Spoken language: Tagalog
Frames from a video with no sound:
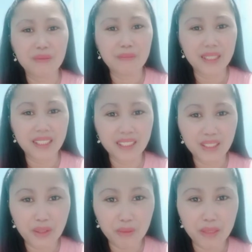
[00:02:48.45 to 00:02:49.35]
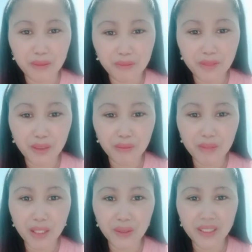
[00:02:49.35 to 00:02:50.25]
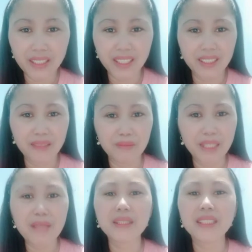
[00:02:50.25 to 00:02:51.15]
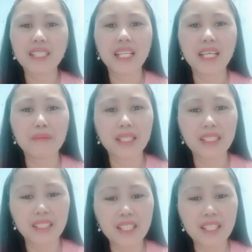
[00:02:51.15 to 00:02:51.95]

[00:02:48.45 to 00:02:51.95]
please comment down below and maraming salamat